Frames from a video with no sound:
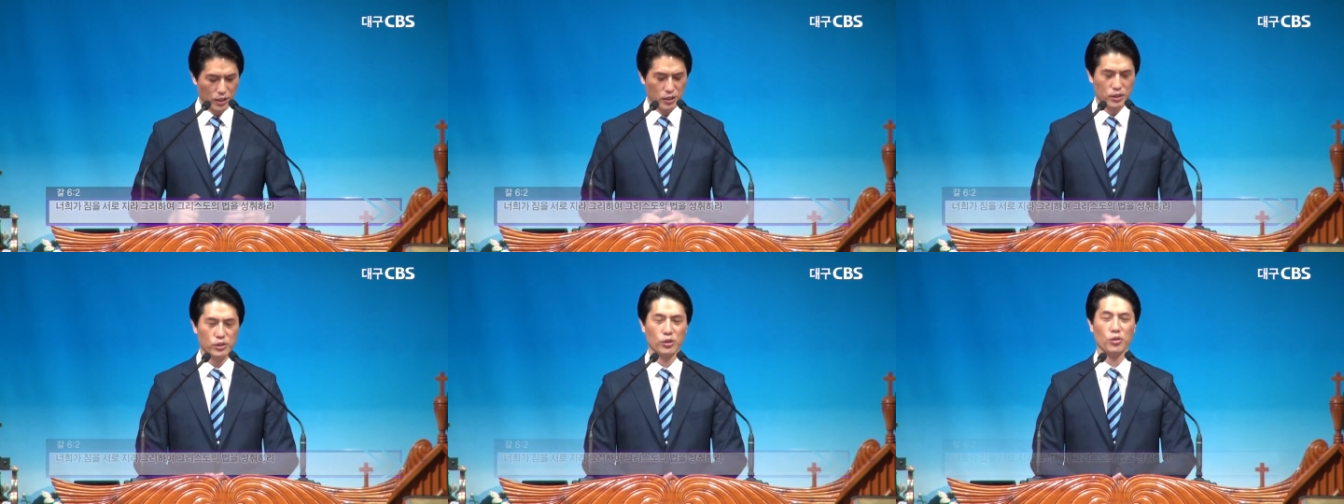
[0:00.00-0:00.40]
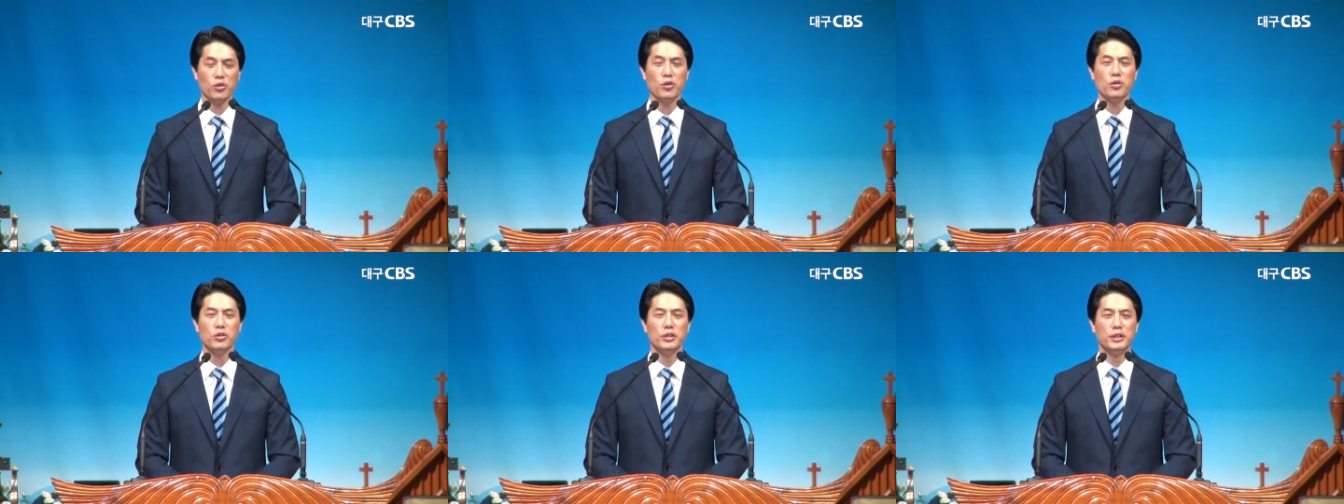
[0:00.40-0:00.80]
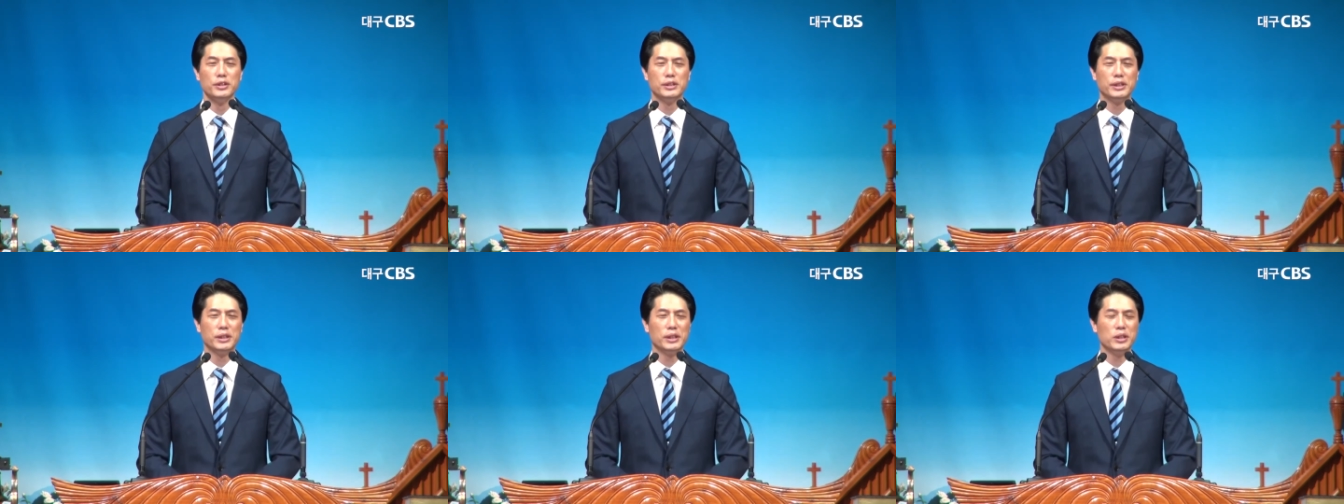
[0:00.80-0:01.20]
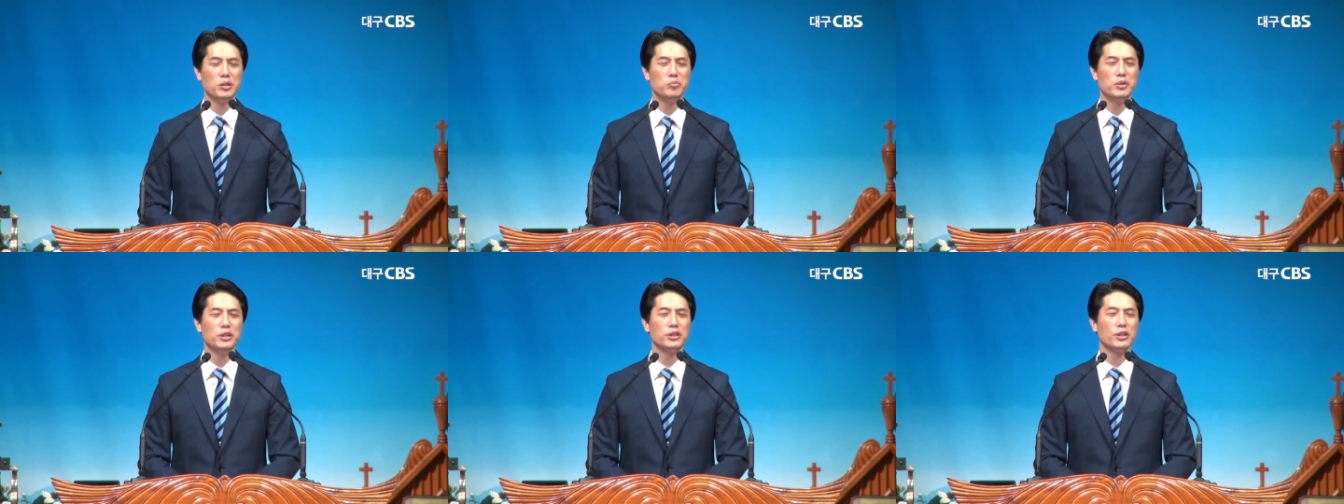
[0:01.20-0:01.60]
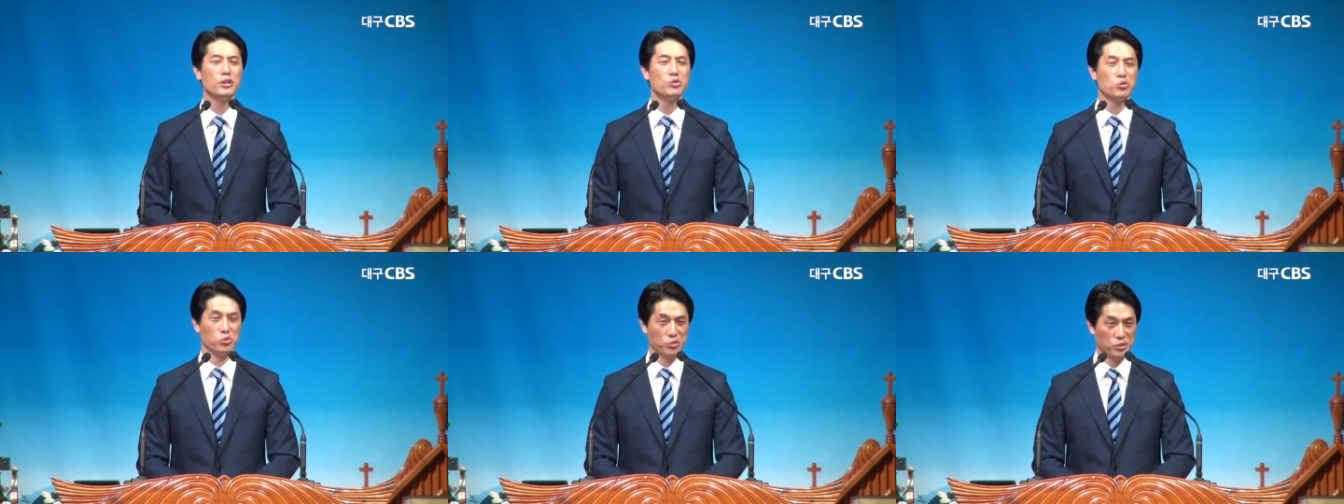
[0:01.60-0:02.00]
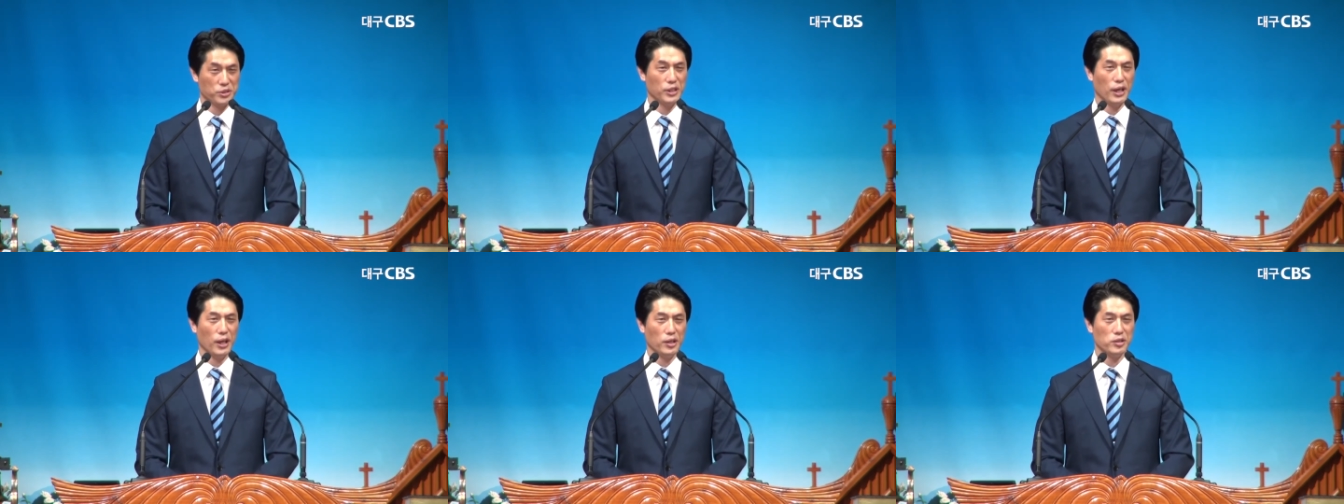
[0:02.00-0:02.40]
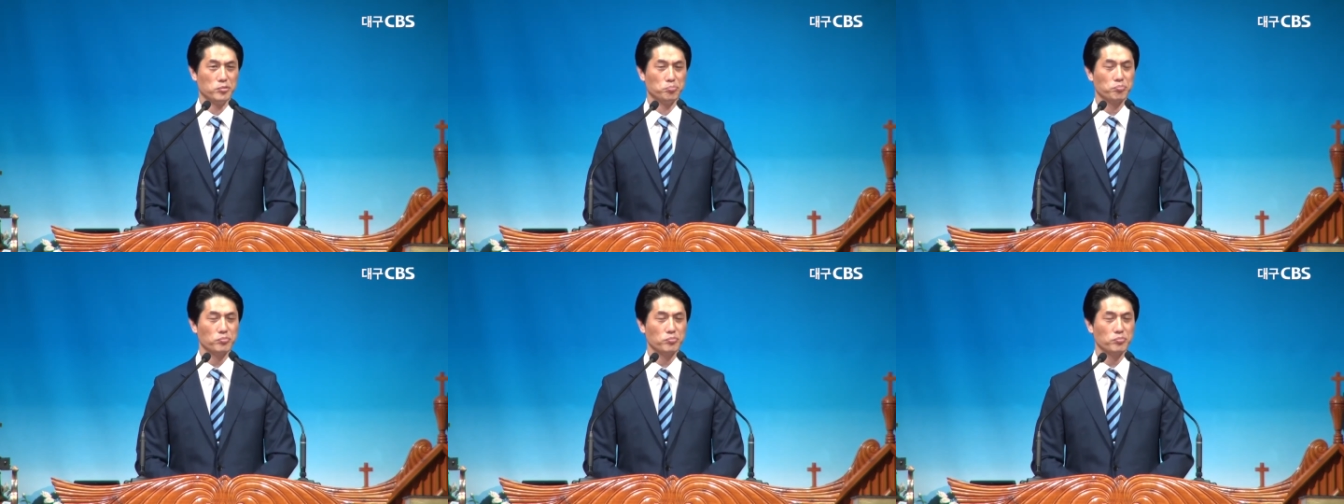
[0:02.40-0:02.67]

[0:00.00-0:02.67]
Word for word: 서로 짐을 져주는 거예요.